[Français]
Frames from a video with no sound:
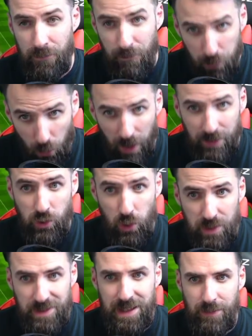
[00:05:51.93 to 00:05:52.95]
points,
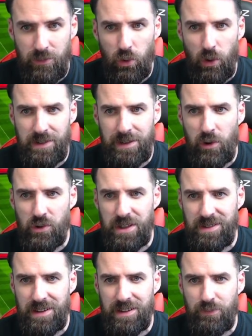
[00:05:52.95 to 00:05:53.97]
2ème, 3ème Angers
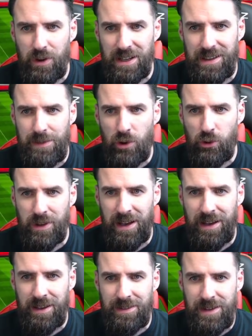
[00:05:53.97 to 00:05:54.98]
16 points, 4ème Bordeaux
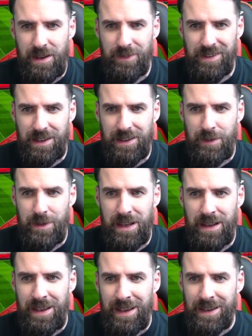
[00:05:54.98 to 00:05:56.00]
15 e 5ème
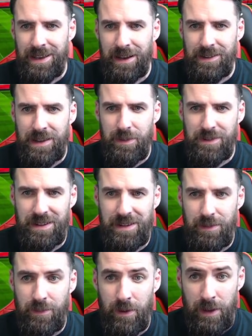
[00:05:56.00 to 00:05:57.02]
Lille 15 e
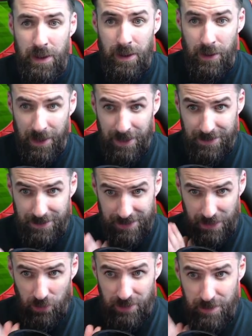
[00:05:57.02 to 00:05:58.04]
16ème Reims
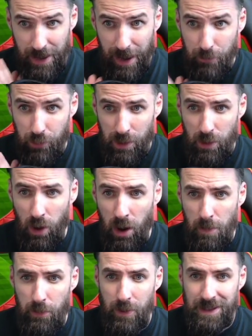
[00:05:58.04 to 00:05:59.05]
14 e à point de
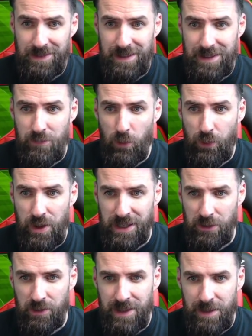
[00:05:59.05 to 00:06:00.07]
l'Europe, 7ème euh, Montpellier
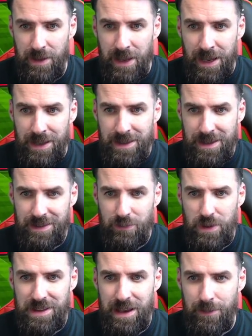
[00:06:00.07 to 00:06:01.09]
14 e Nice
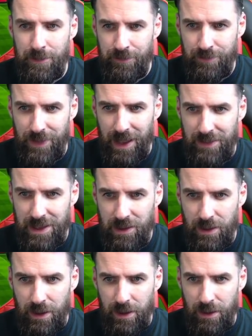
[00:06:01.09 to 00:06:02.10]
8ème avec
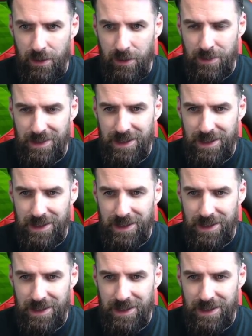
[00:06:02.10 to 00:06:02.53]
13 euh,